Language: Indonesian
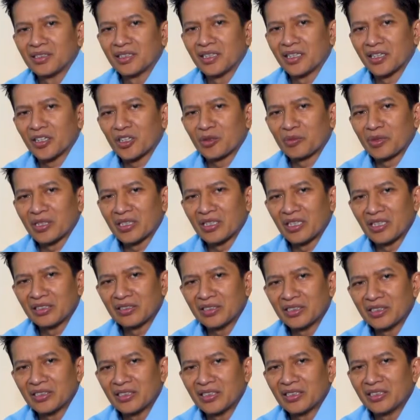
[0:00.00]

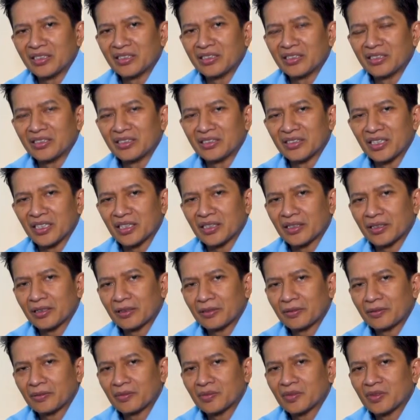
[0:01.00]
rekomendasi dari Disnaker,
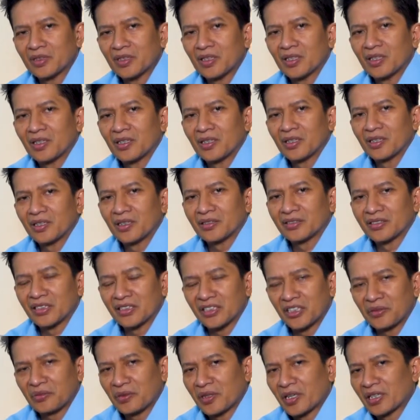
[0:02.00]

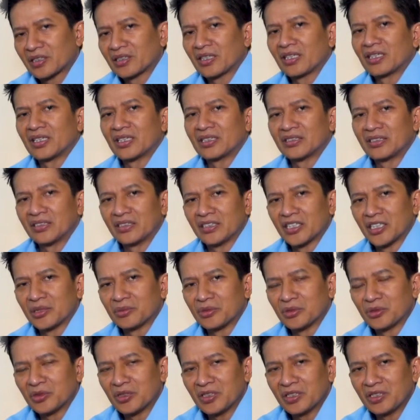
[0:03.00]
sertifikat halal dari
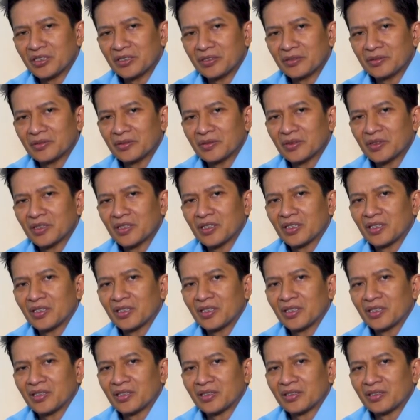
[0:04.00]
MUI, e,
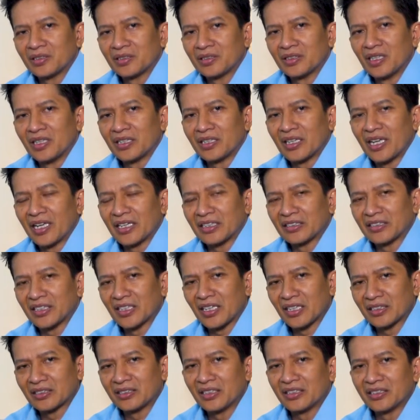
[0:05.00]
dan layak
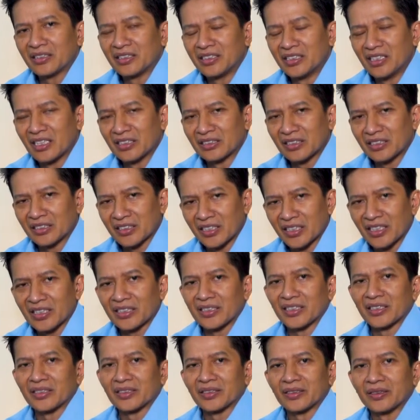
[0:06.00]
sehat dari Dinas
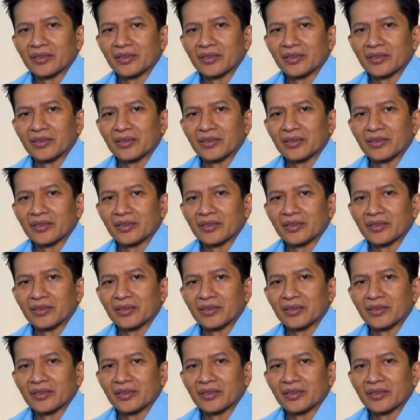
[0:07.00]
Kesehatan.